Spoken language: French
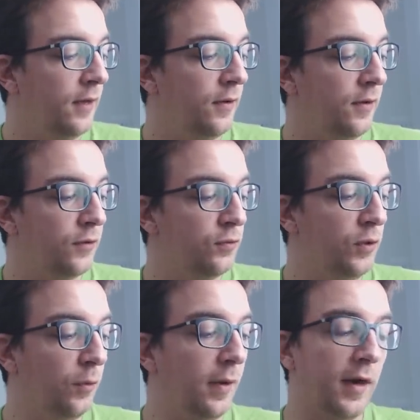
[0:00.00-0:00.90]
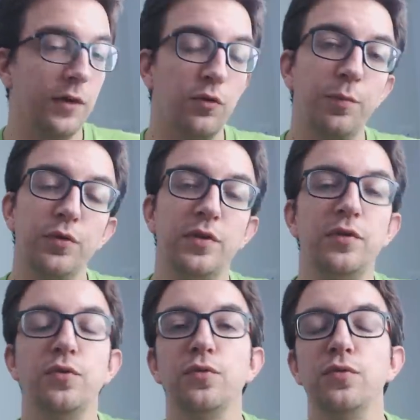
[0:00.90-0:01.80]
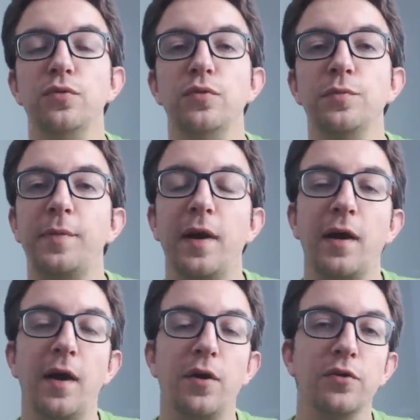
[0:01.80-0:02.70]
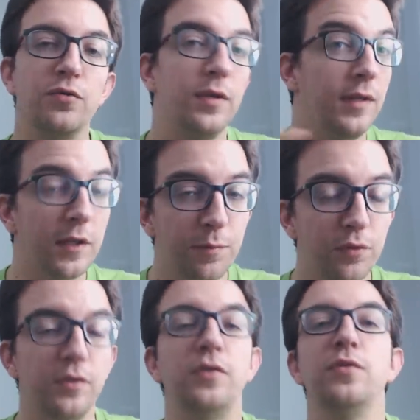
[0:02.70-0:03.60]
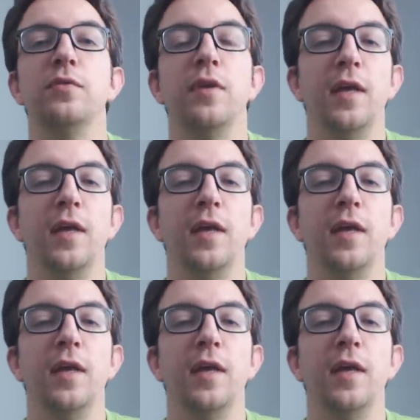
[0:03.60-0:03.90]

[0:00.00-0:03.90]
Euh, ensuite, on parlera de composition, on parlera ensuite d'exposition,